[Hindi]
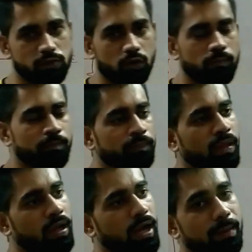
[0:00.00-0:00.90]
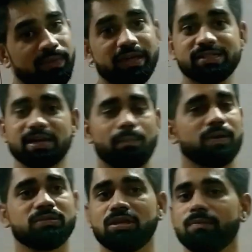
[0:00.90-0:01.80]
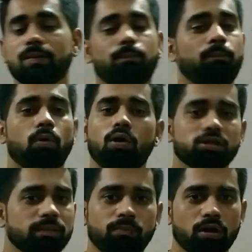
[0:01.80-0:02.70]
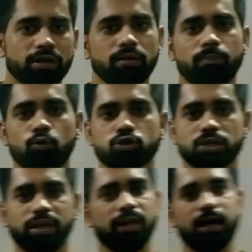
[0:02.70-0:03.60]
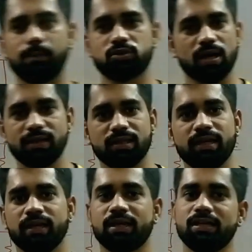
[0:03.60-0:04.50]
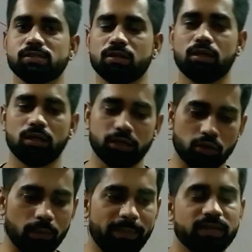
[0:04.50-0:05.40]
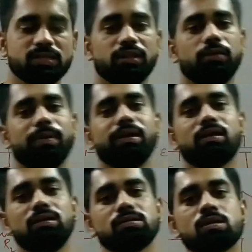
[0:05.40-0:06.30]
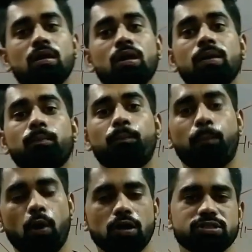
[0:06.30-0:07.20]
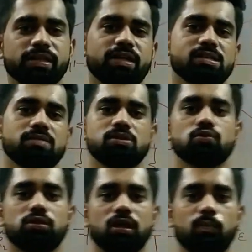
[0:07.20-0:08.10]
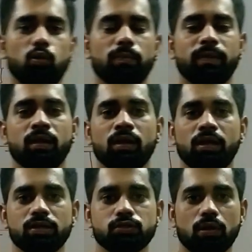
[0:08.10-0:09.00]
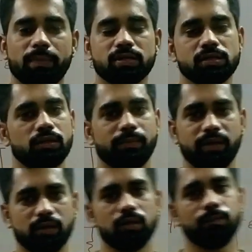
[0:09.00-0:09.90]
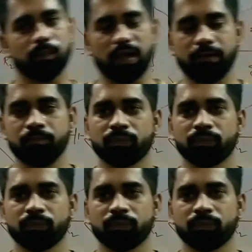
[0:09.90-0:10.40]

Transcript: लॉ अब ये चैप्टर थ्री में एक बहुत इंपॉर्टेंट पोर्शन है आप जानते हैं कि इस टॉपिक से न्यूमेरिकल्स बहुत ज़्यादा चांसेस होते हैं कि बोर्ड में इस टॉपिक से न्यूमेरिकल आए